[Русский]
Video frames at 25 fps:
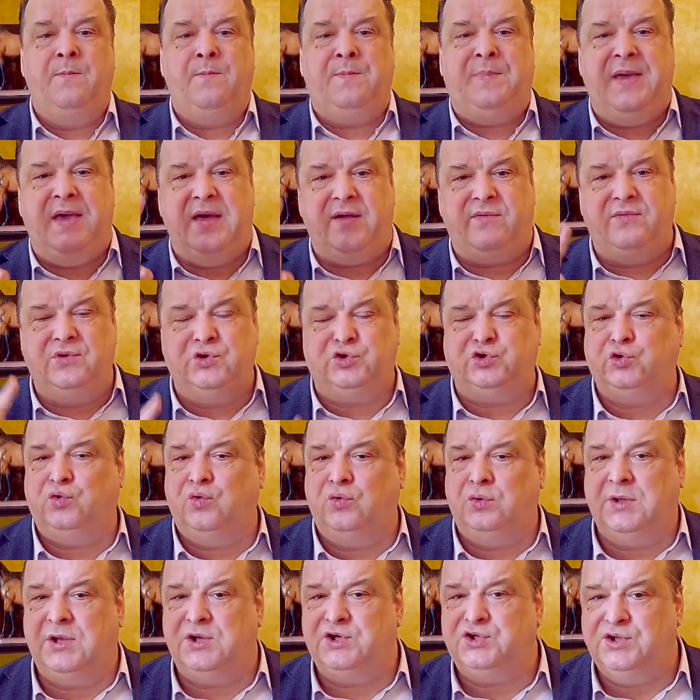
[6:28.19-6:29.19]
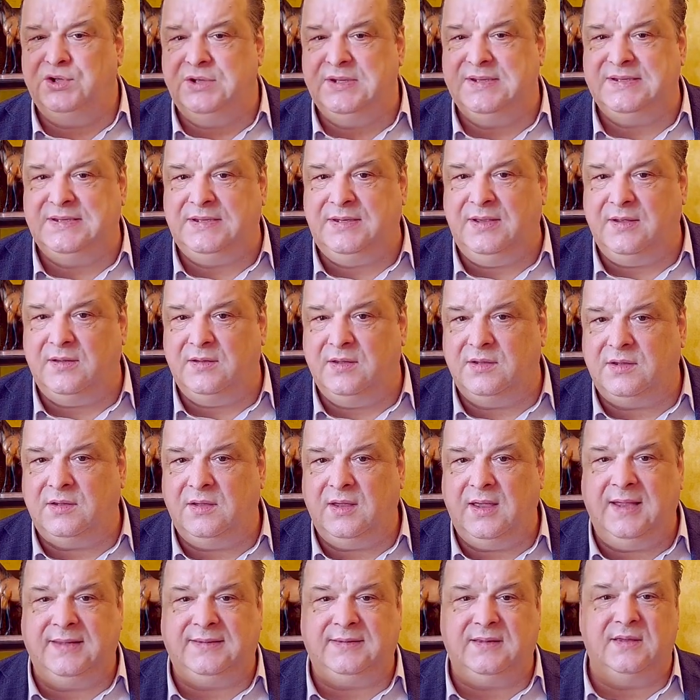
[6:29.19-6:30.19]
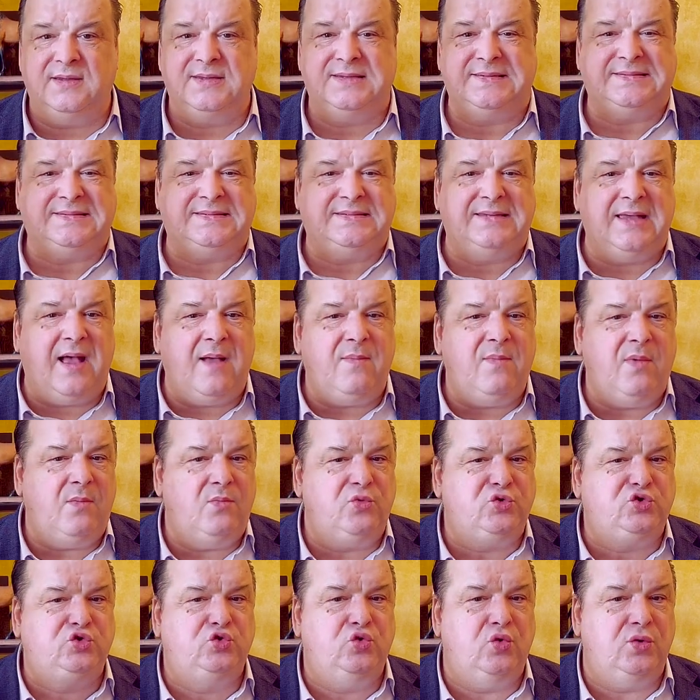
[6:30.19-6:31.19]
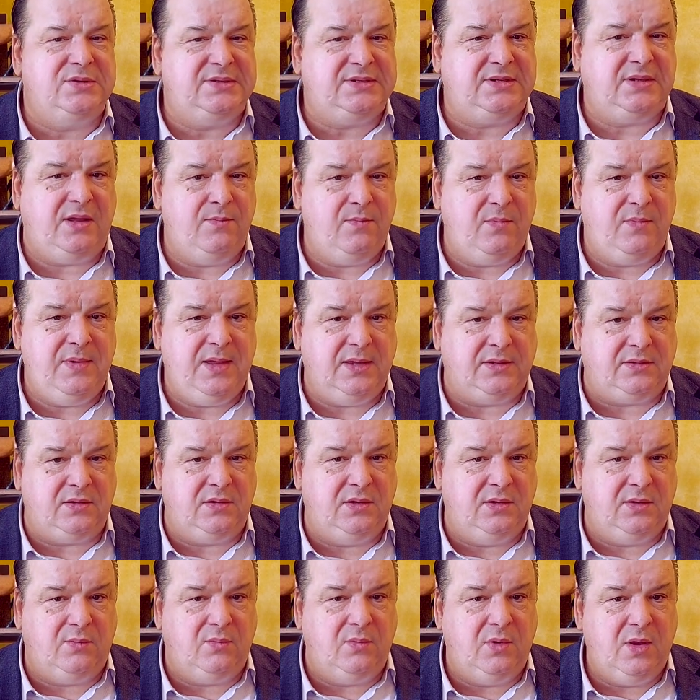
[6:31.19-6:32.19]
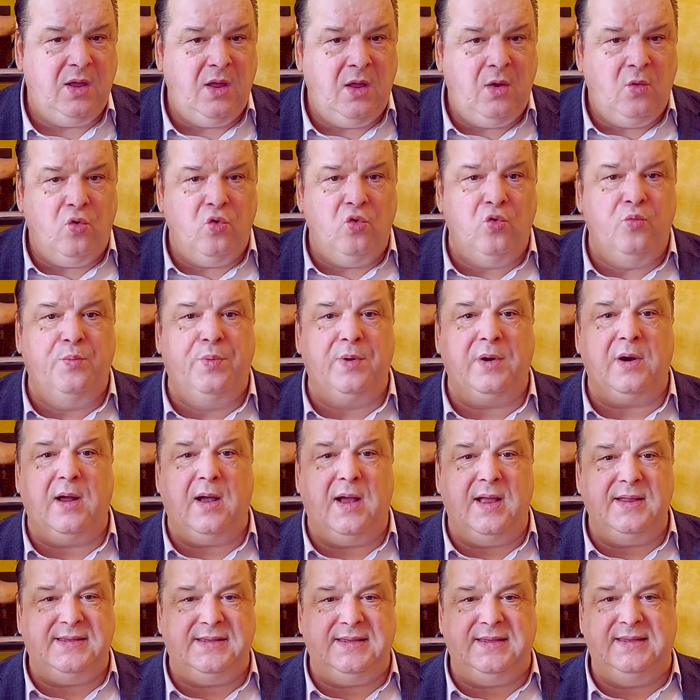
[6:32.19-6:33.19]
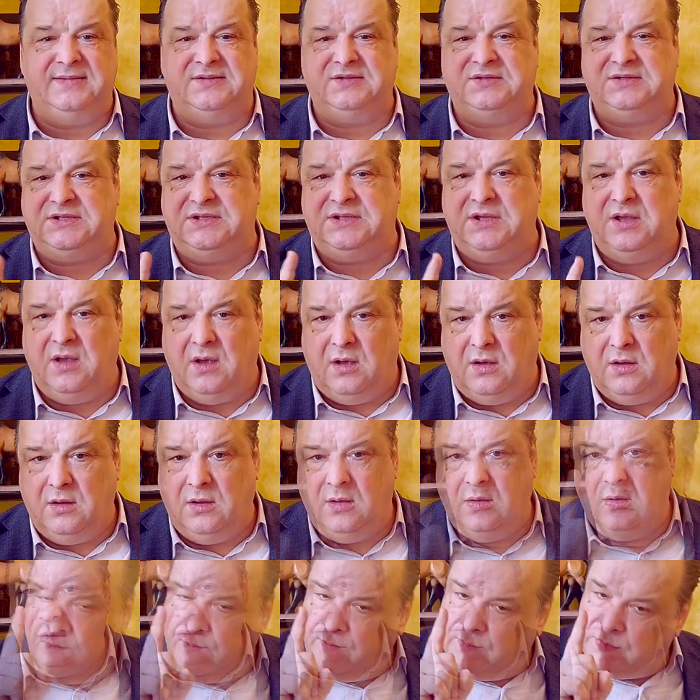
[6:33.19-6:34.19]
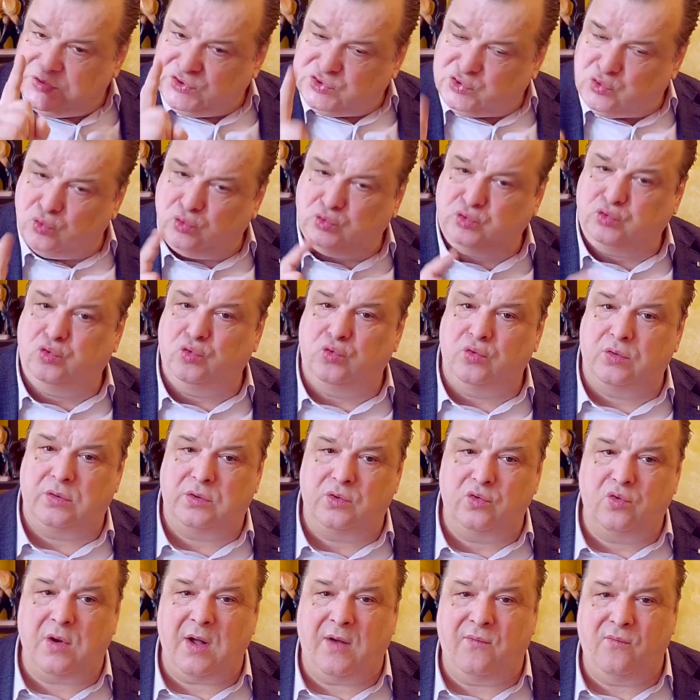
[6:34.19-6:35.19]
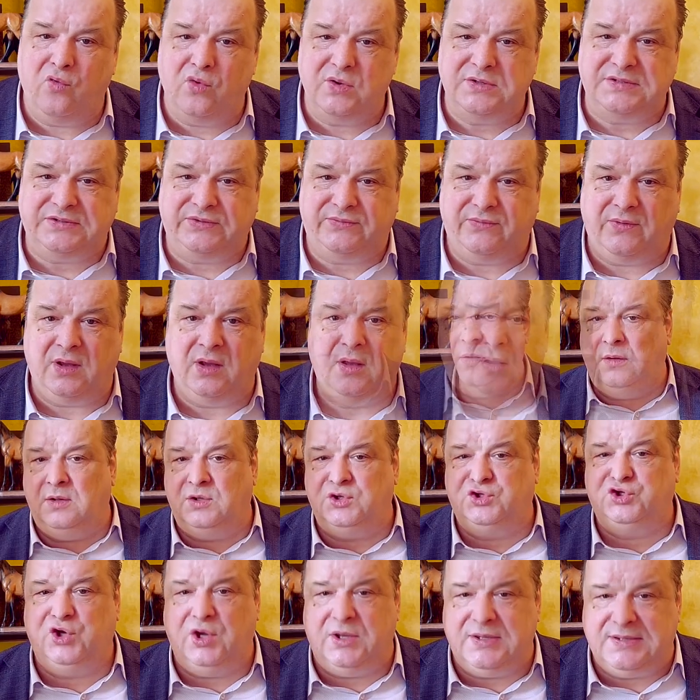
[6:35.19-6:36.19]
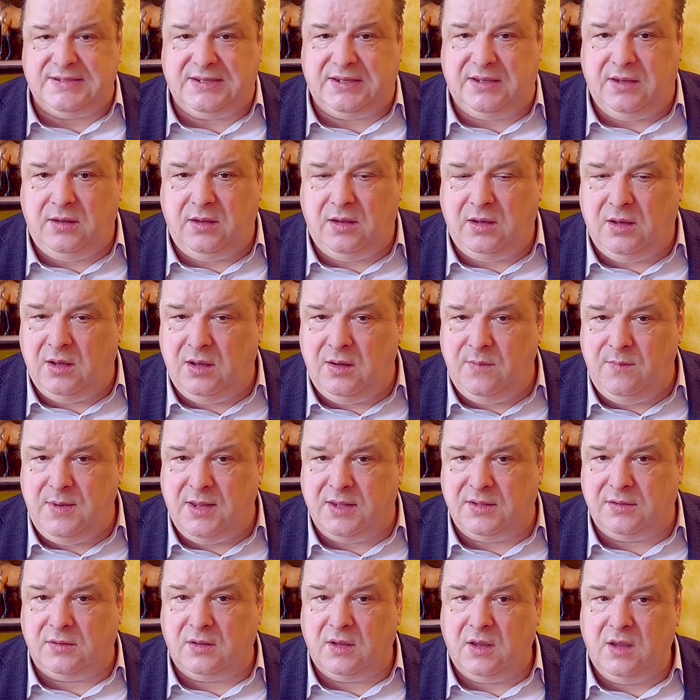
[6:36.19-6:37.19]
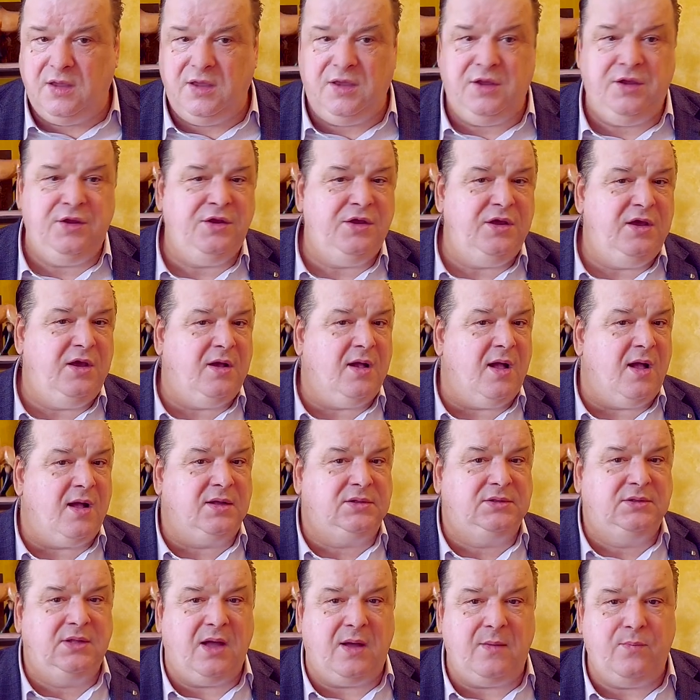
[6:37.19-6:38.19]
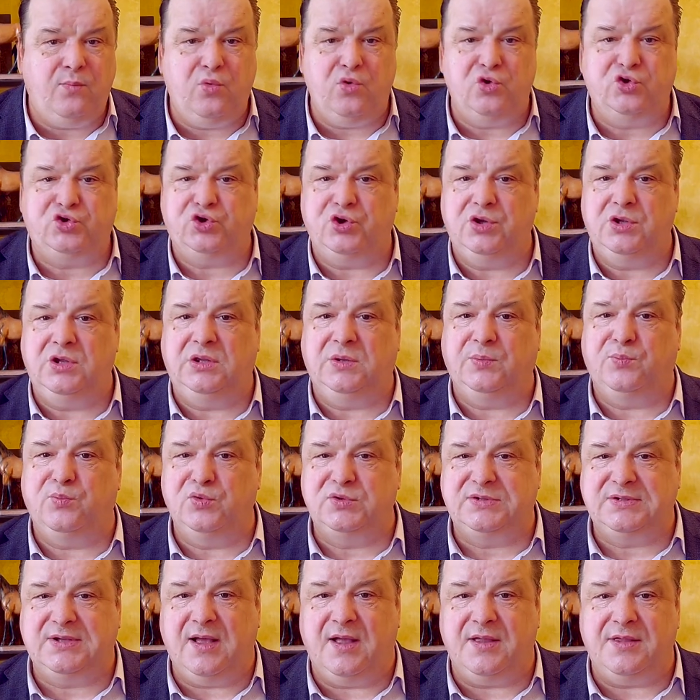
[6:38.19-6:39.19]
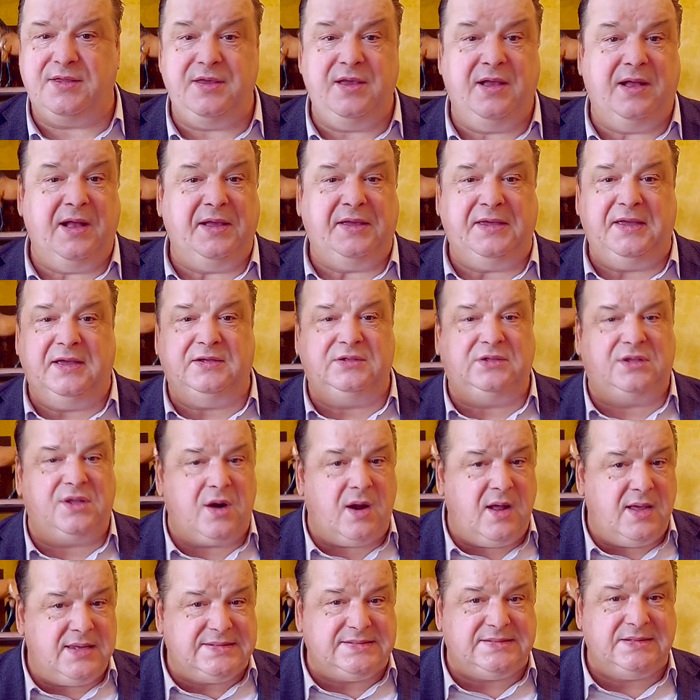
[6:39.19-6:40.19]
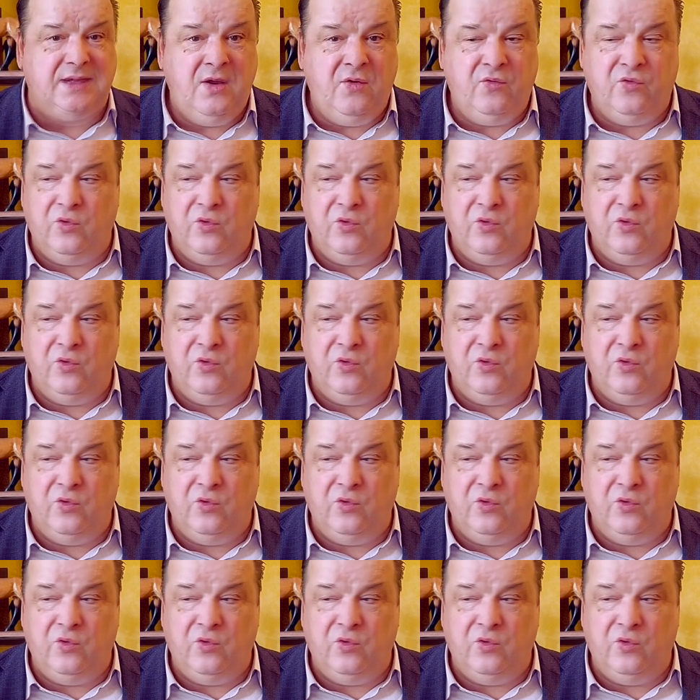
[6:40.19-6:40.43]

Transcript: первое, что должны сделать, это самым жестким методом убрать из всех структур руководства женский элемент – и никогда больше не допускать никаких трасс.